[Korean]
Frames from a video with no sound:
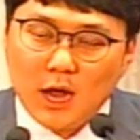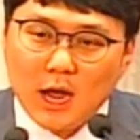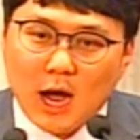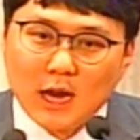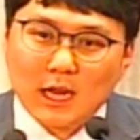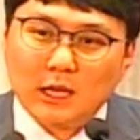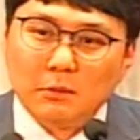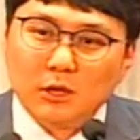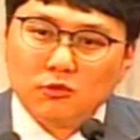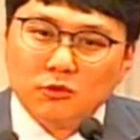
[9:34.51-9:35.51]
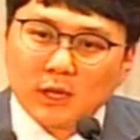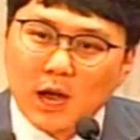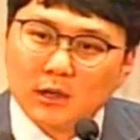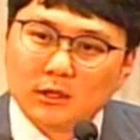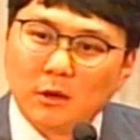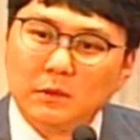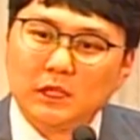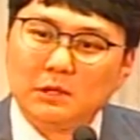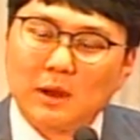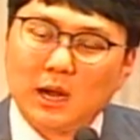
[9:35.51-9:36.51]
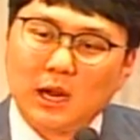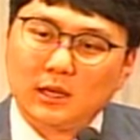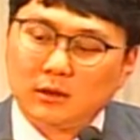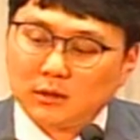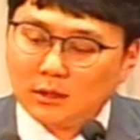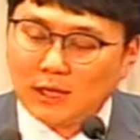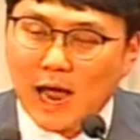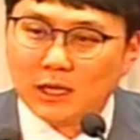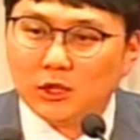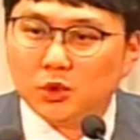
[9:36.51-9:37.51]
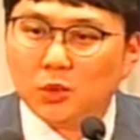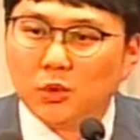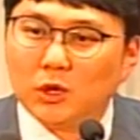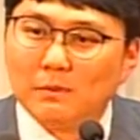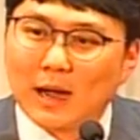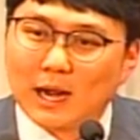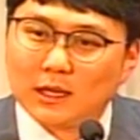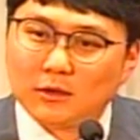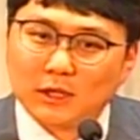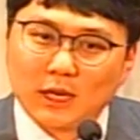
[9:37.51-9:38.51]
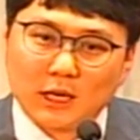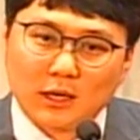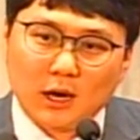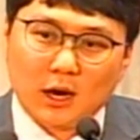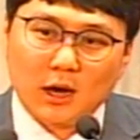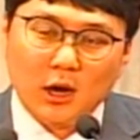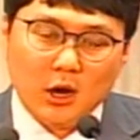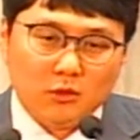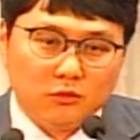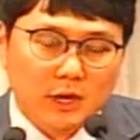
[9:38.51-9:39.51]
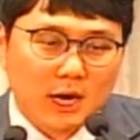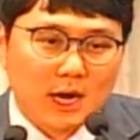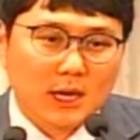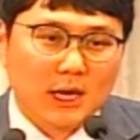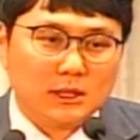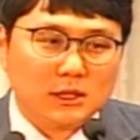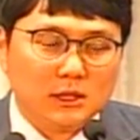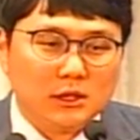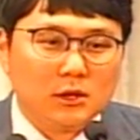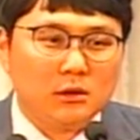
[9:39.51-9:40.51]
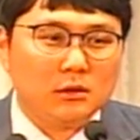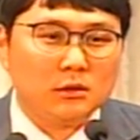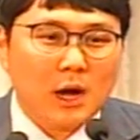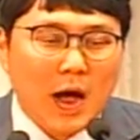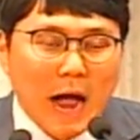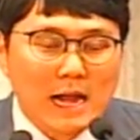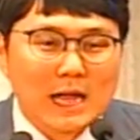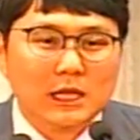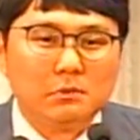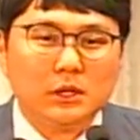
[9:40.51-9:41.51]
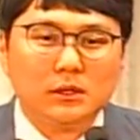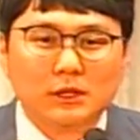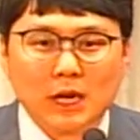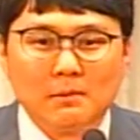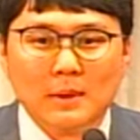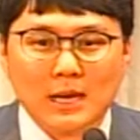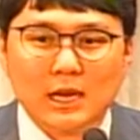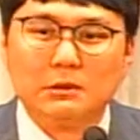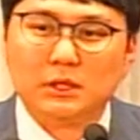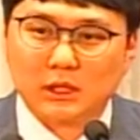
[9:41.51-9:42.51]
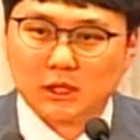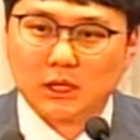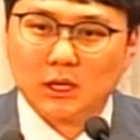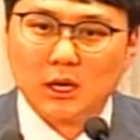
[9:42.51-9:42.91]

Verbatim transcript: 하나님이 우상을 섬기지 말라는 것은 다른 종교를 말하는 것이 아니라 우리 안에 진정 하나님이 참 하나님인지